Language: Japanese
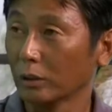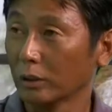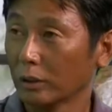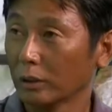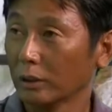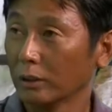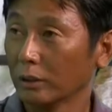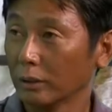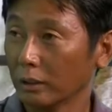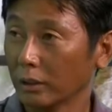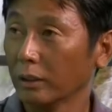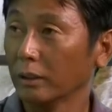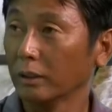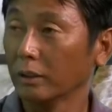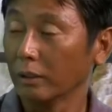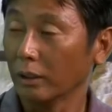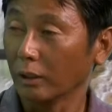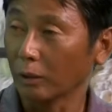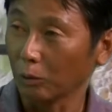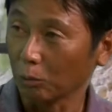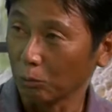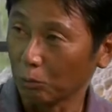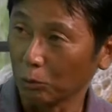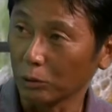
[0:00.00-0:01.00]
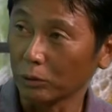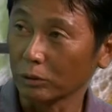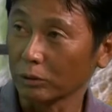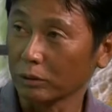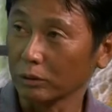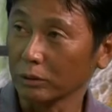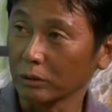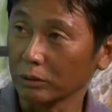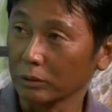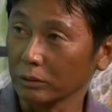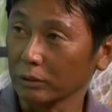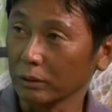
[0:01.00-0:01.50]
うんね、あの僕っ
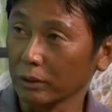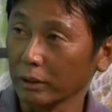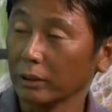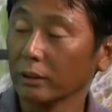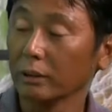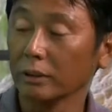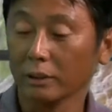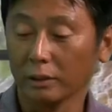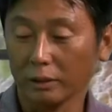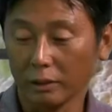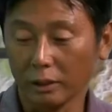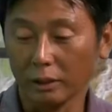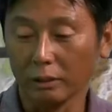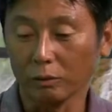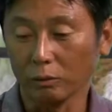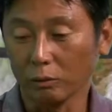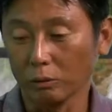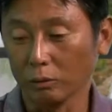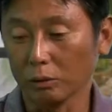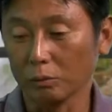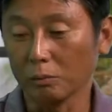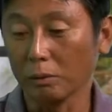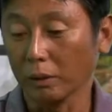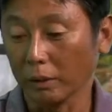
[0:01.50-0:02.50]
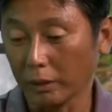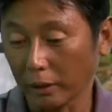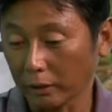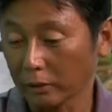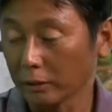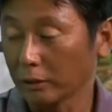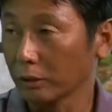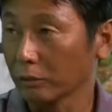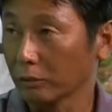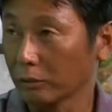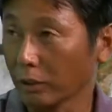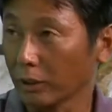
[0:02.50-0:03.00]
ていうねあの今男
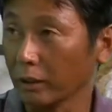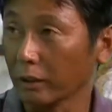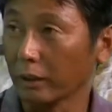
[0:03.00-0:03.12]
性二人